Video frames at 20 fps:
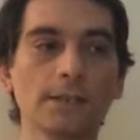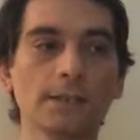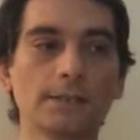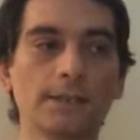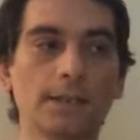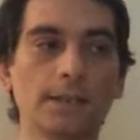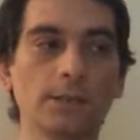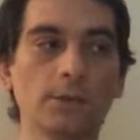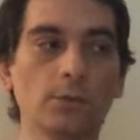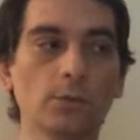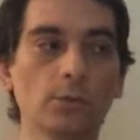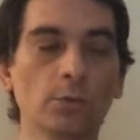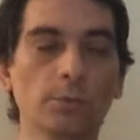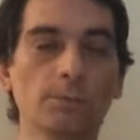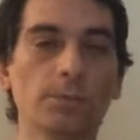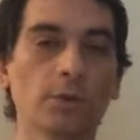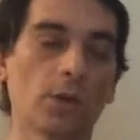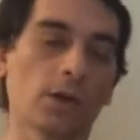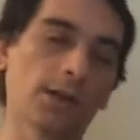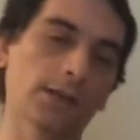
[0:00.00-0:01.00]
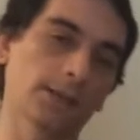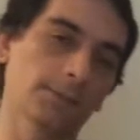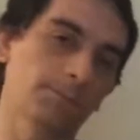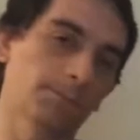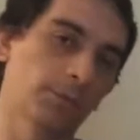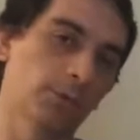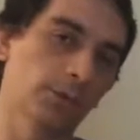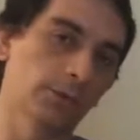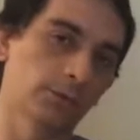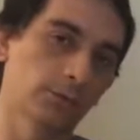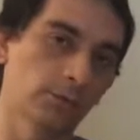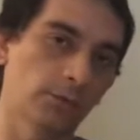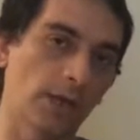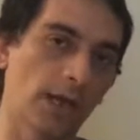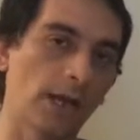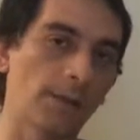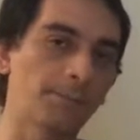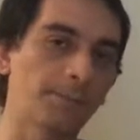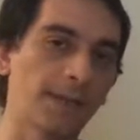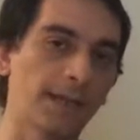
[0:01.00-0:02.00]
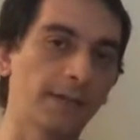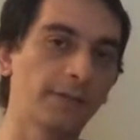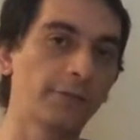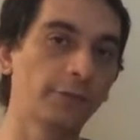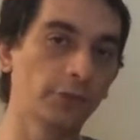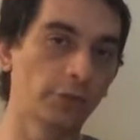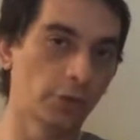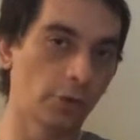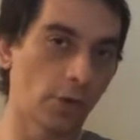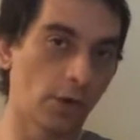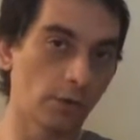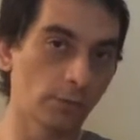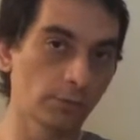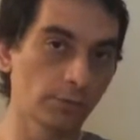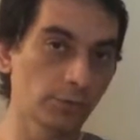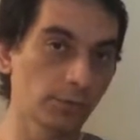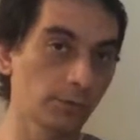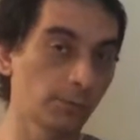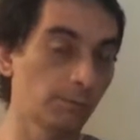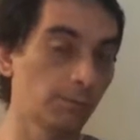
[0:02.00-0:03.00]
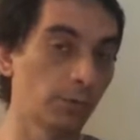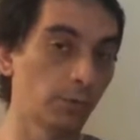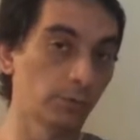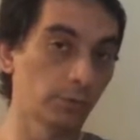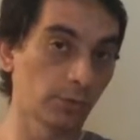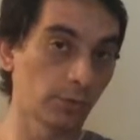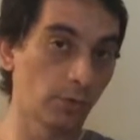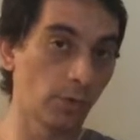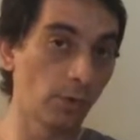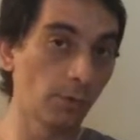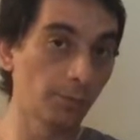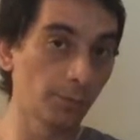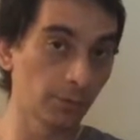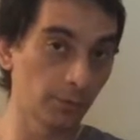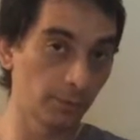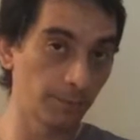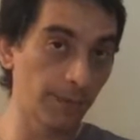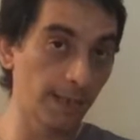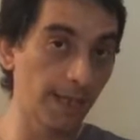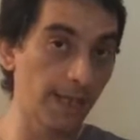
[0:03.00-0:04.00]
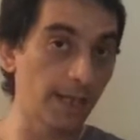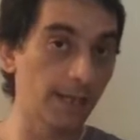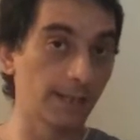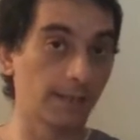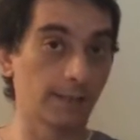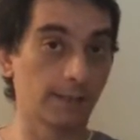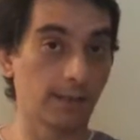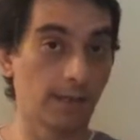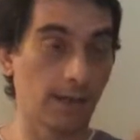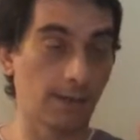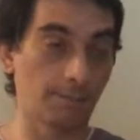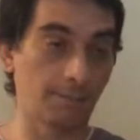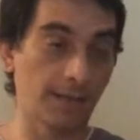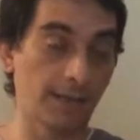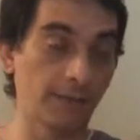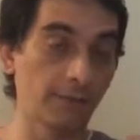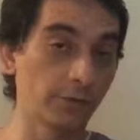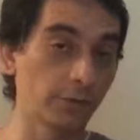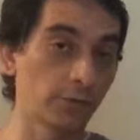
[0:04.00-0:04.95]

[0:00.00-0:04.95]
Tem o blog.apfjogos.com.br,